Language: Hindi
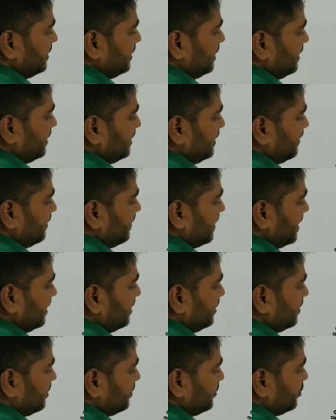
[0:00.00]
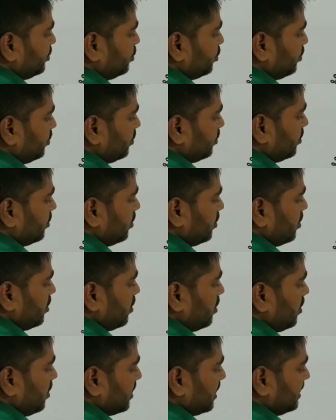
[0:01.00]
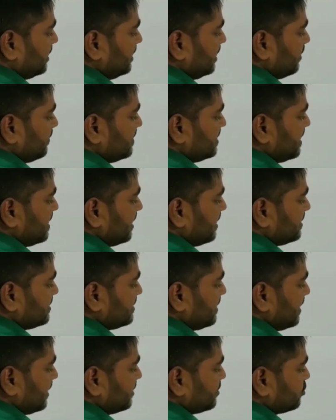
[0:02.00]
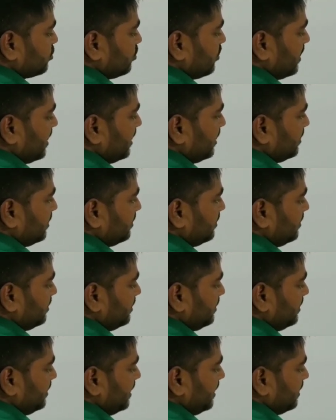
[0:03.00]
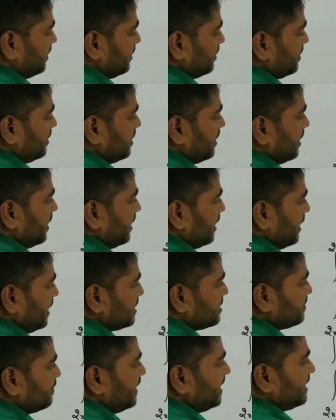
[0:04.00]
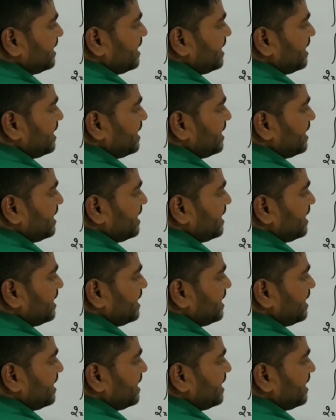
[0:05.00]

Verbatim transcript: डी टी बाई टू और अंदर बन जाएगा सेक स्क्वायर टी इसमें